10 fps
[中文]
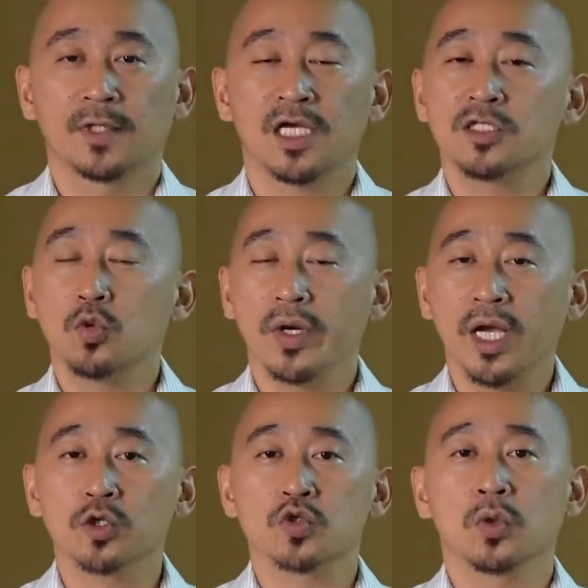但是我
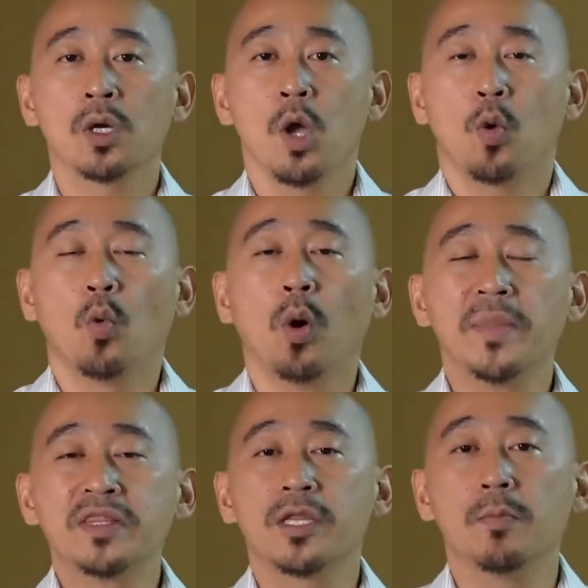要说，我
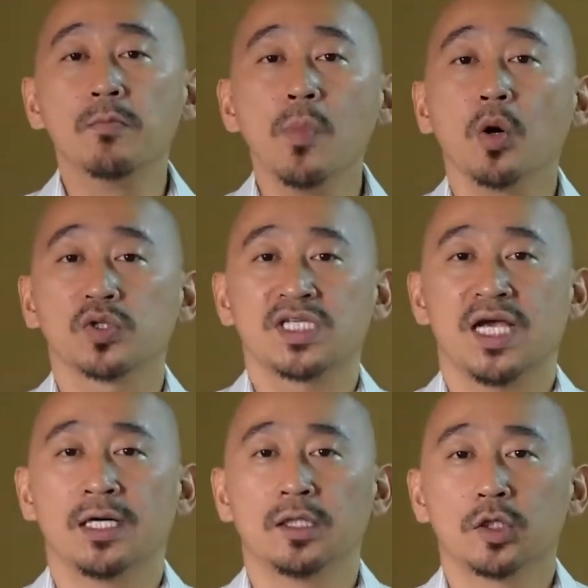们的梦
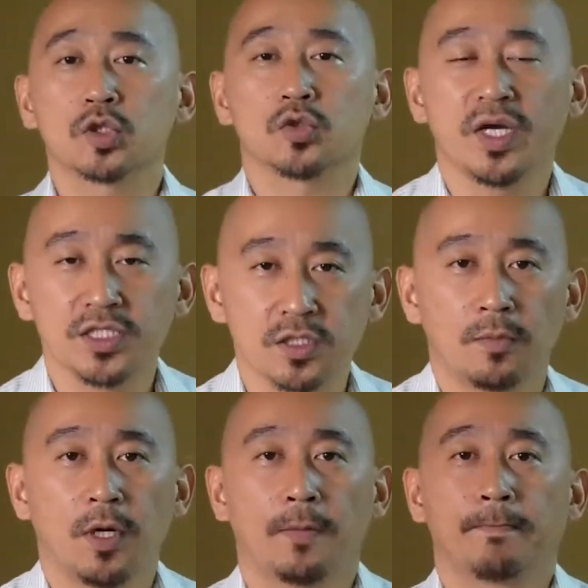想算什
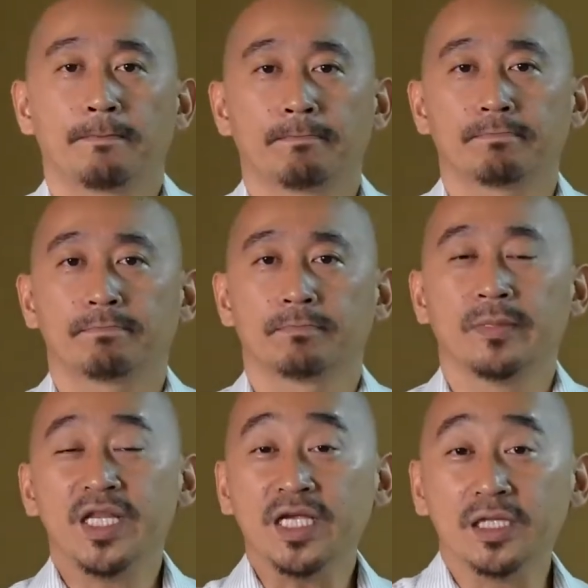么？
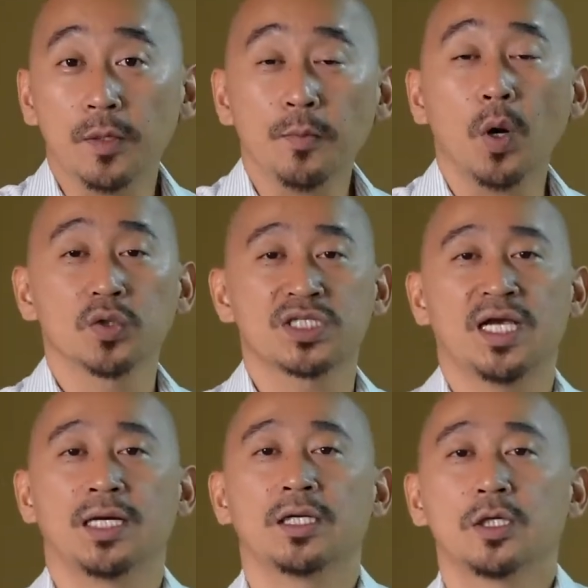你的梦
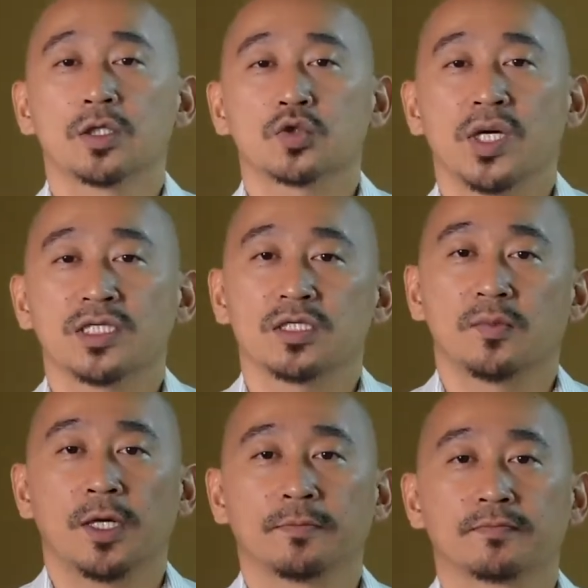想算什
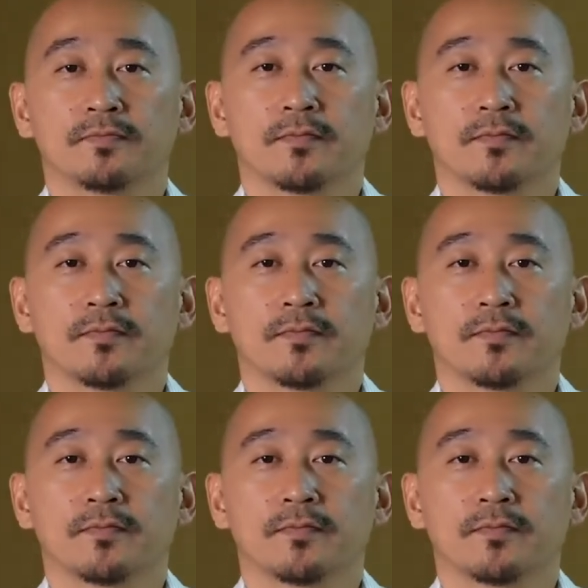么？